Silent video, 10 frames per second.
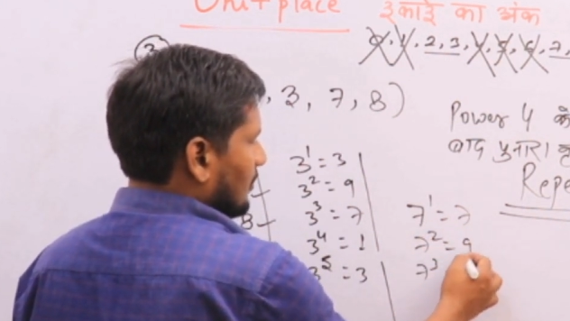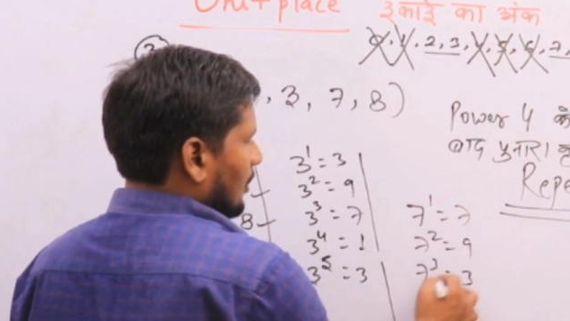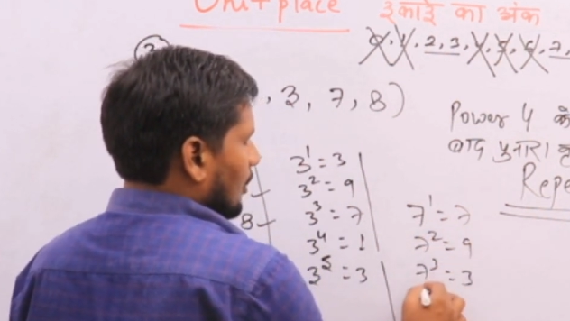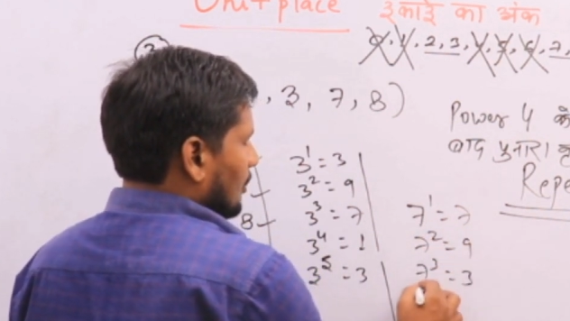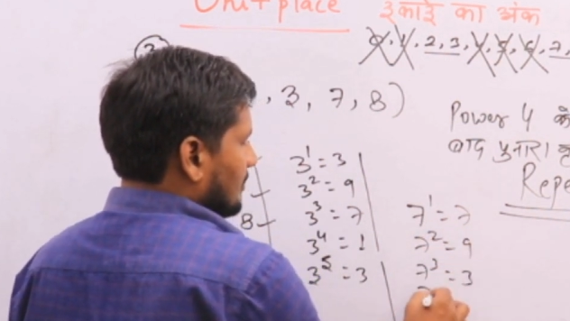
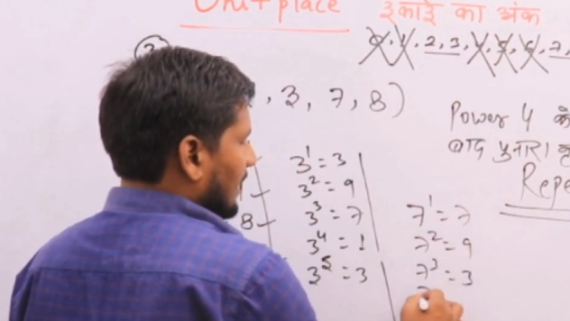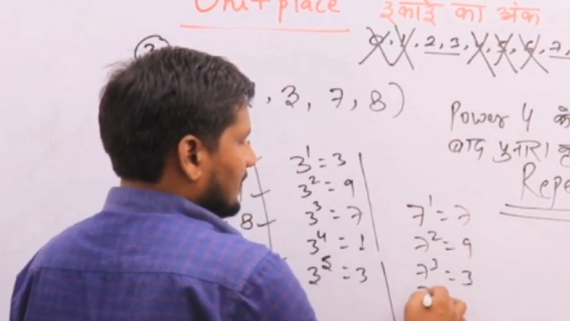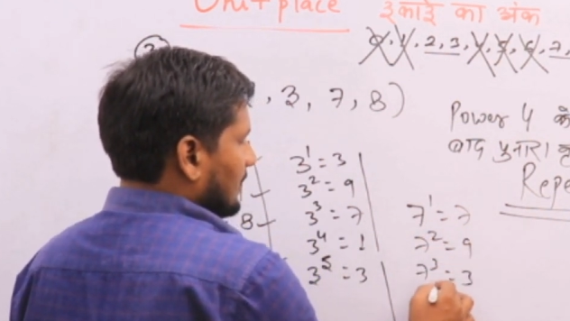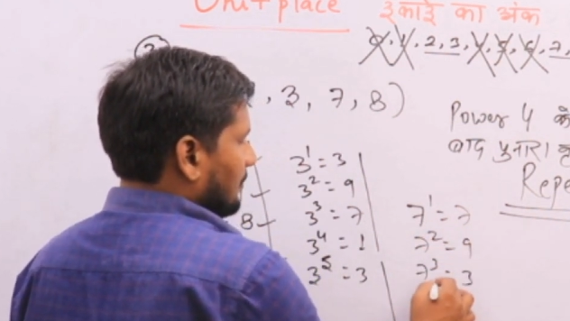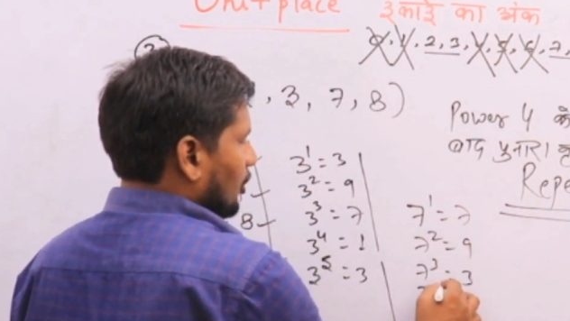सात की
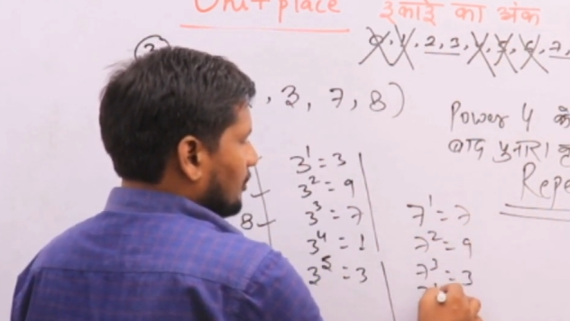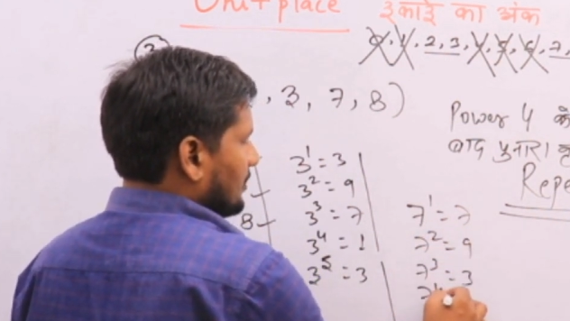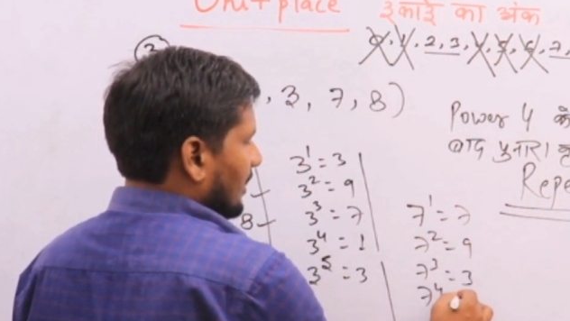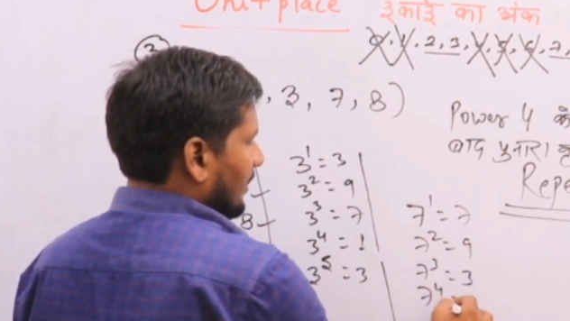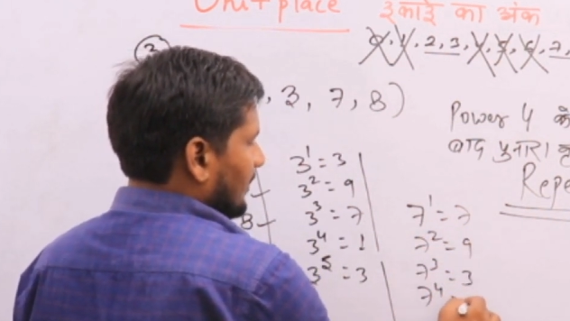पावर चार
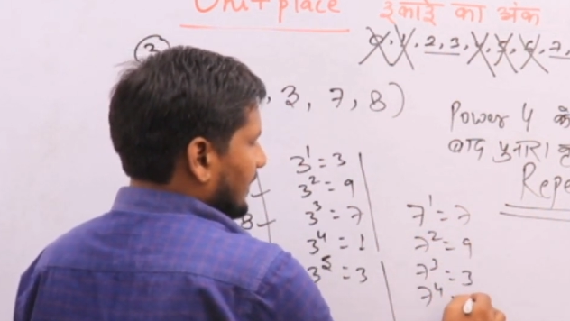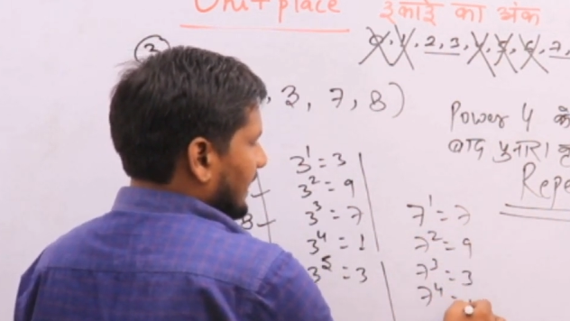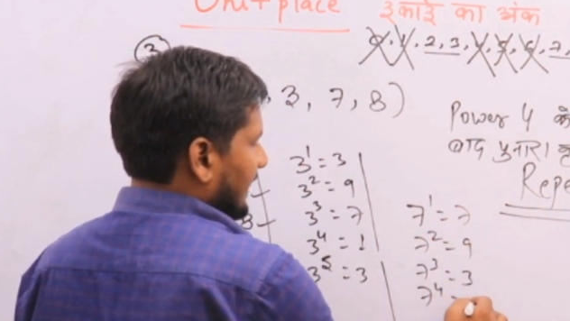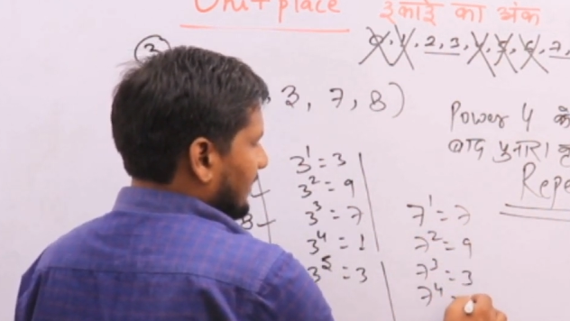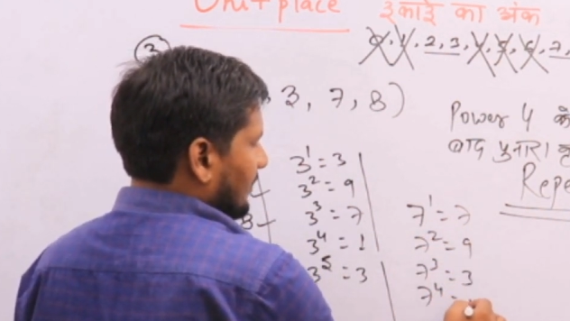एक
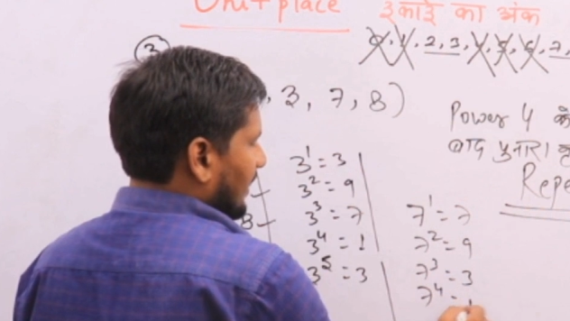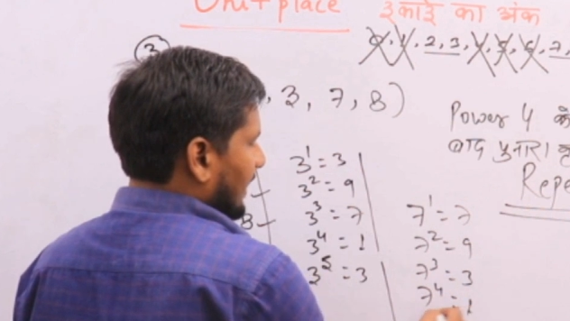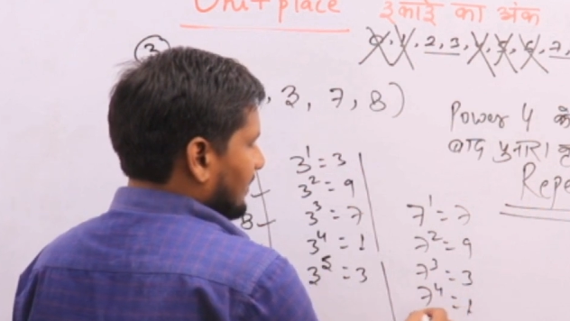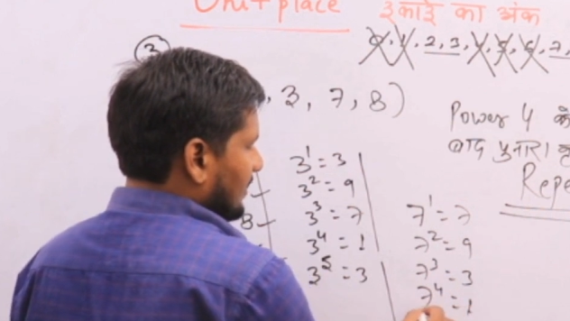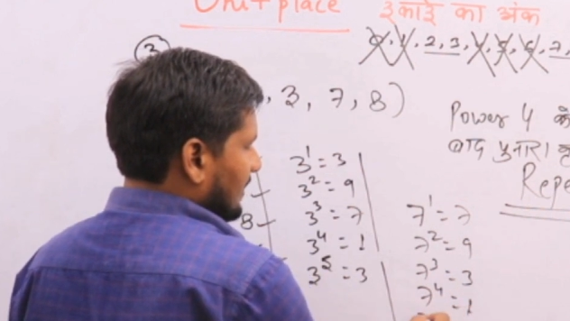ऐसे
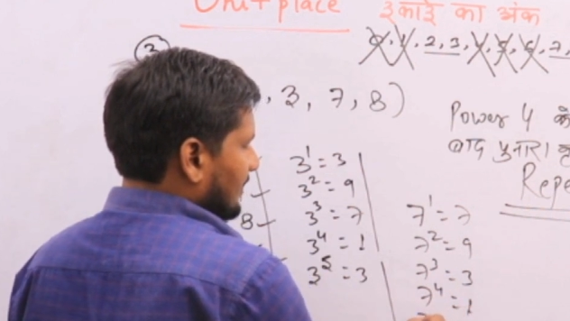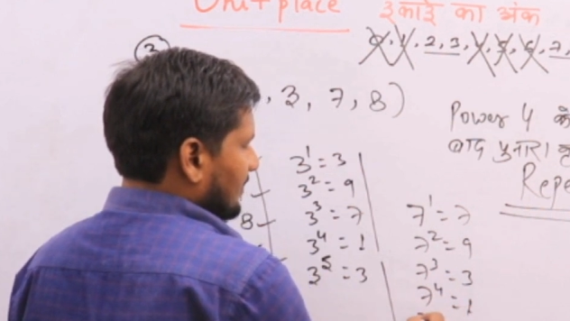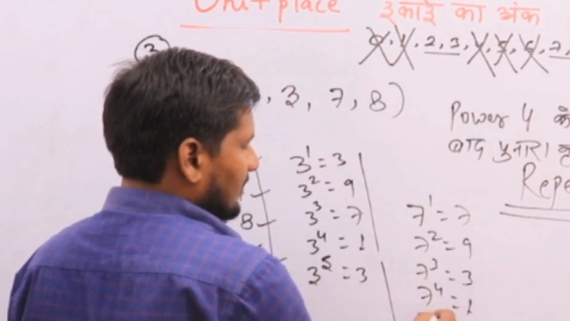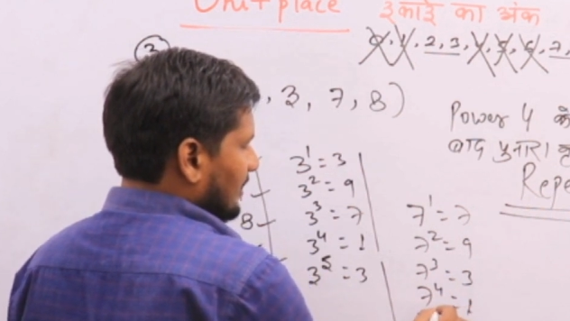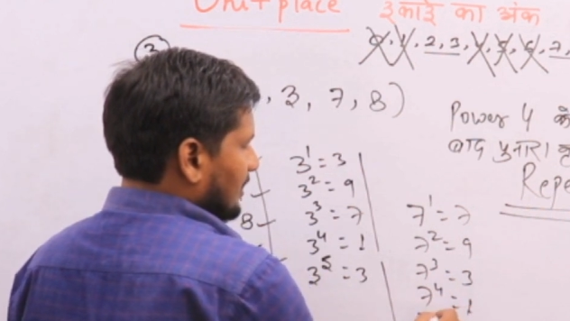ही सात
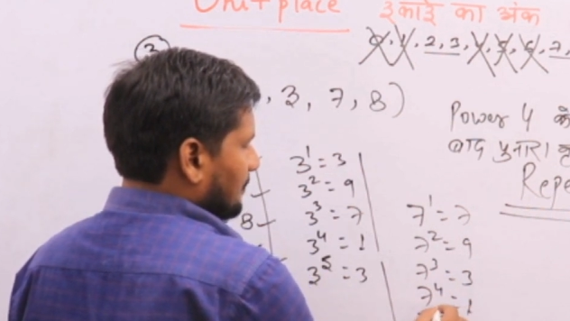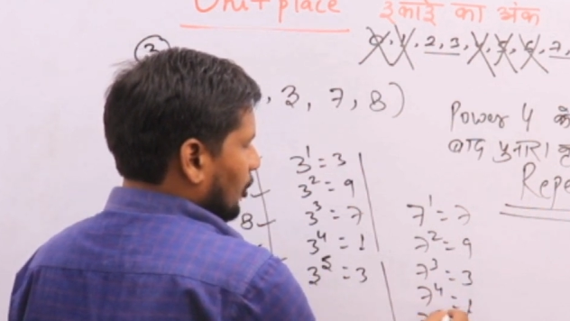की पावर